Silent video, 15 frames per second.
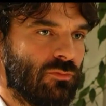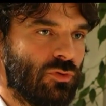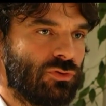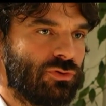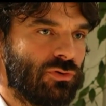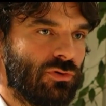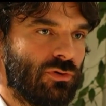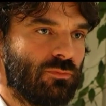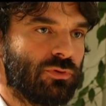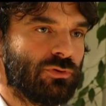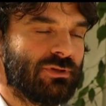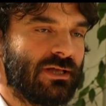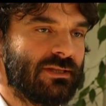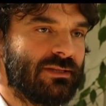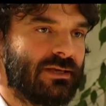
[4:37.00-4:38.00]
molto
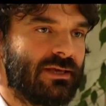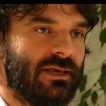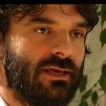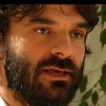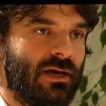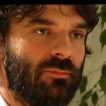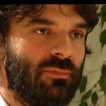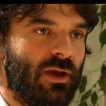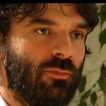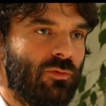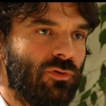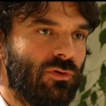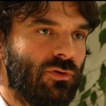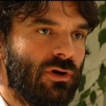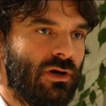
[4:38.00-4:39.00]
importante che
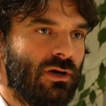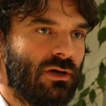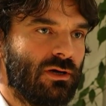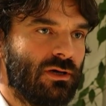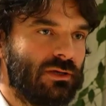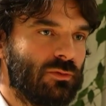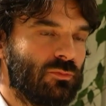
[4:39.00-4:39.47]
abbiamo eh,